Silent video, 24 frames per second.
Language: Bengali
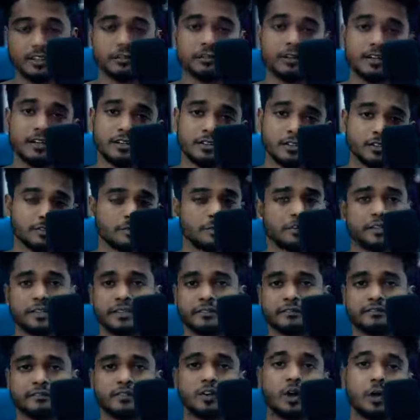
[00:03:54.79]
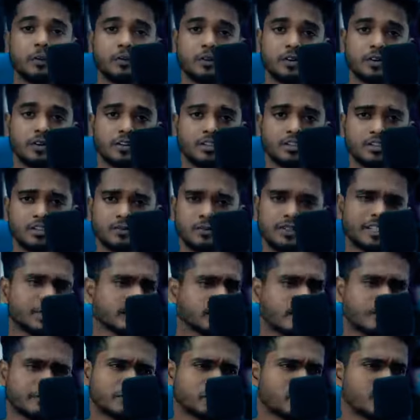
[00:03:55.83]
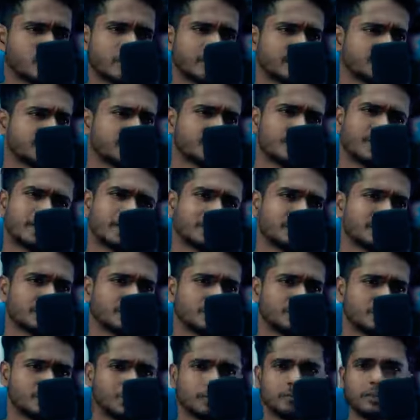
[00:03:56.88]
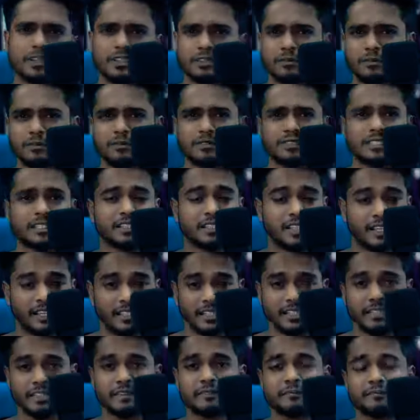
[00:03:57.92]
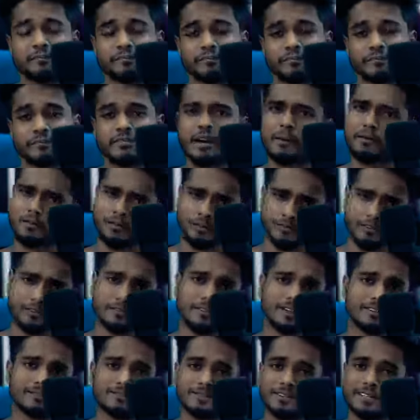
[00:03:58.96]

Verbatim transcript: কথা বলার সময় গল্প করার সময় দেখবে এমন হয় যে অনেক বন্ধুবান্ধব আমাদের থাকে বা এমন কোনো